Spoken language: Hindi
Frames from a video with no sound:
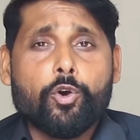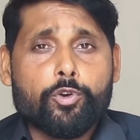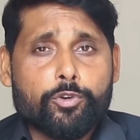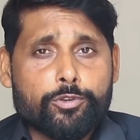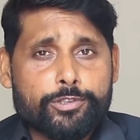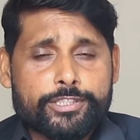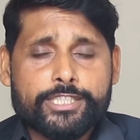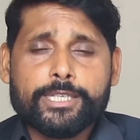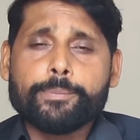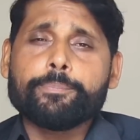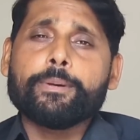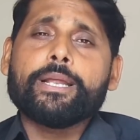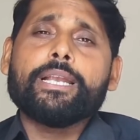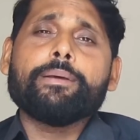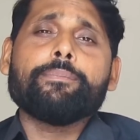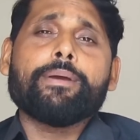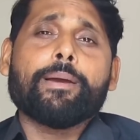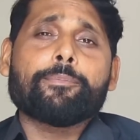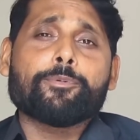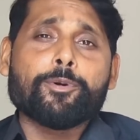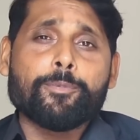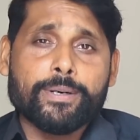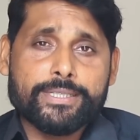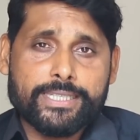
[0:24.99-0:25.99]
और उससे पहले
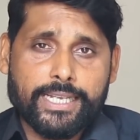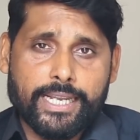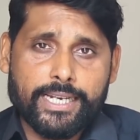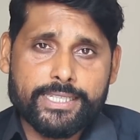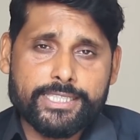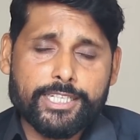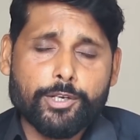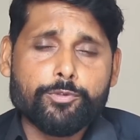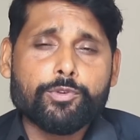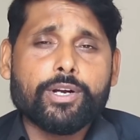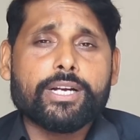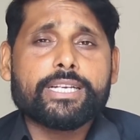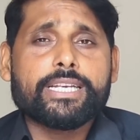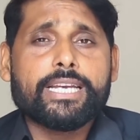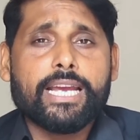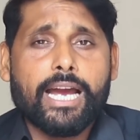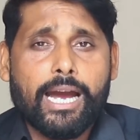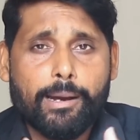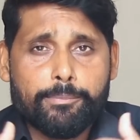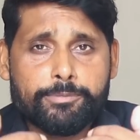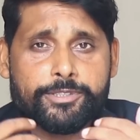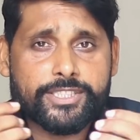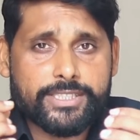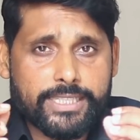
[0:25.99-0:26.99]
मैं आपको बताना चाहूंगा कि
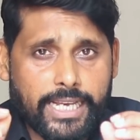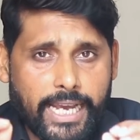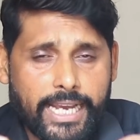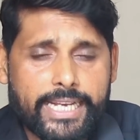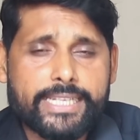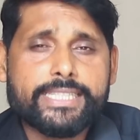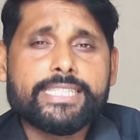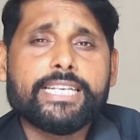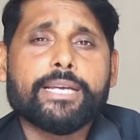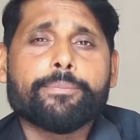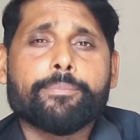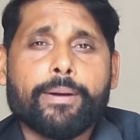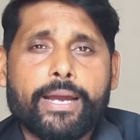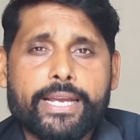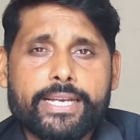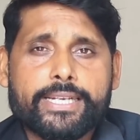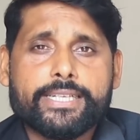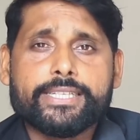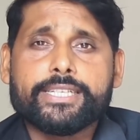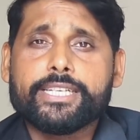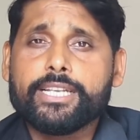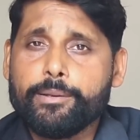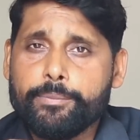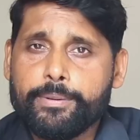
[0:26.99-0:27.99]
अब शायद ये
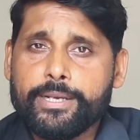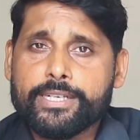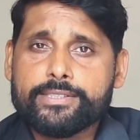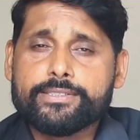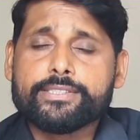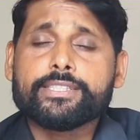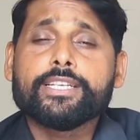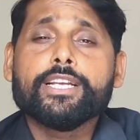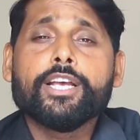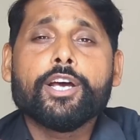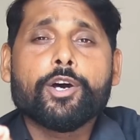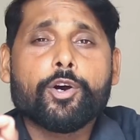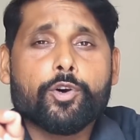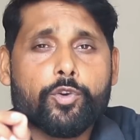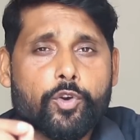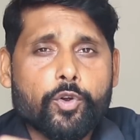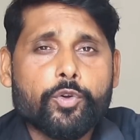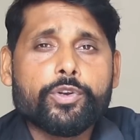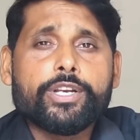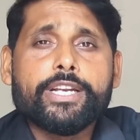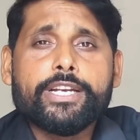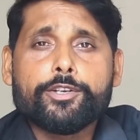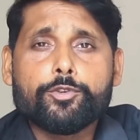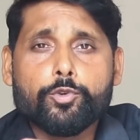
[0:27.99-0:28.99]
बाइक टी वी एस
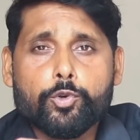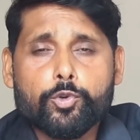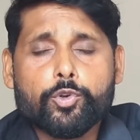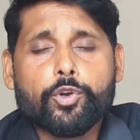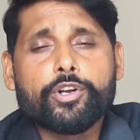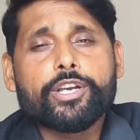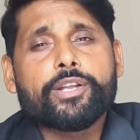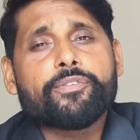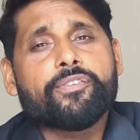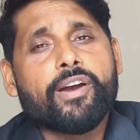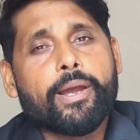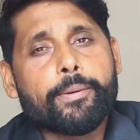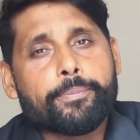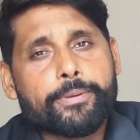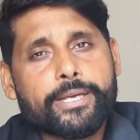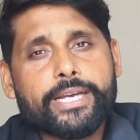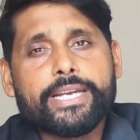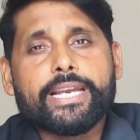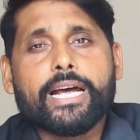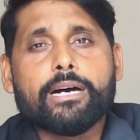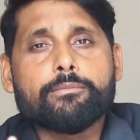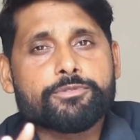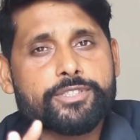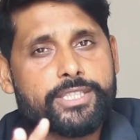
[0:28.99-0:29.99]
रोनिन टू ट्वेंटी फाइव
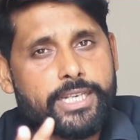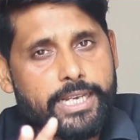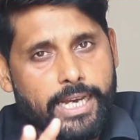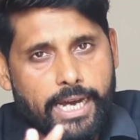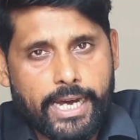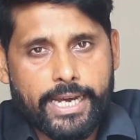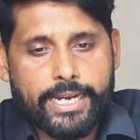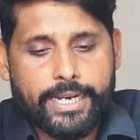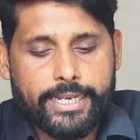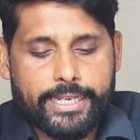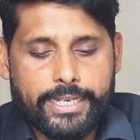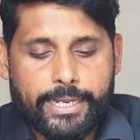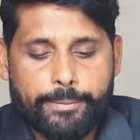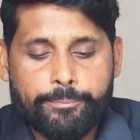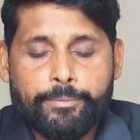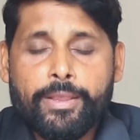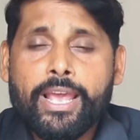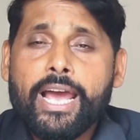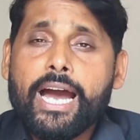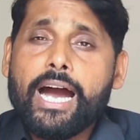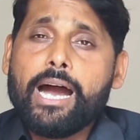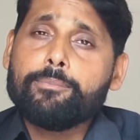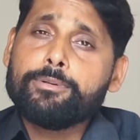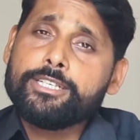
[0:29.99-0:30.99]
के नाम से आ रही है
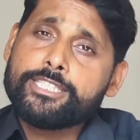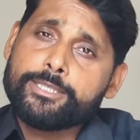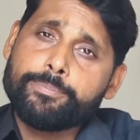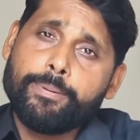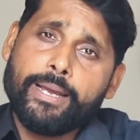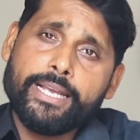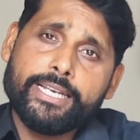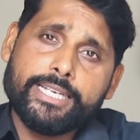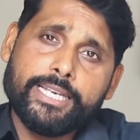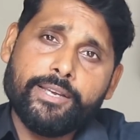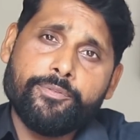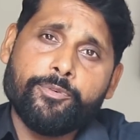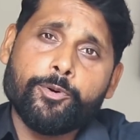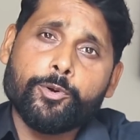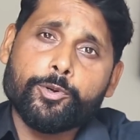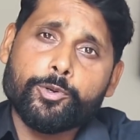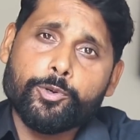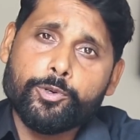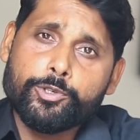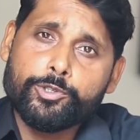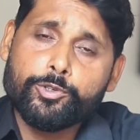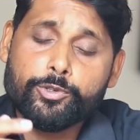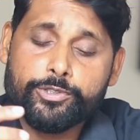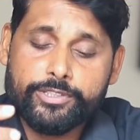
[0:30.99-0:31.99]
अब इस बाइक की
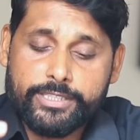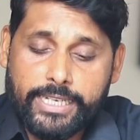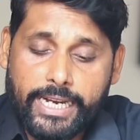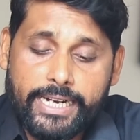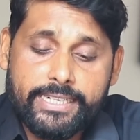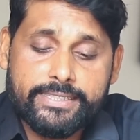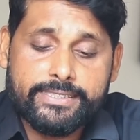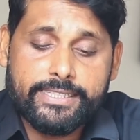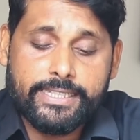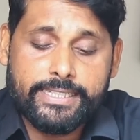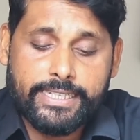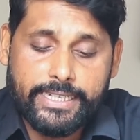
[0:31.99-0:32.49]
फ़ोटो जो साइड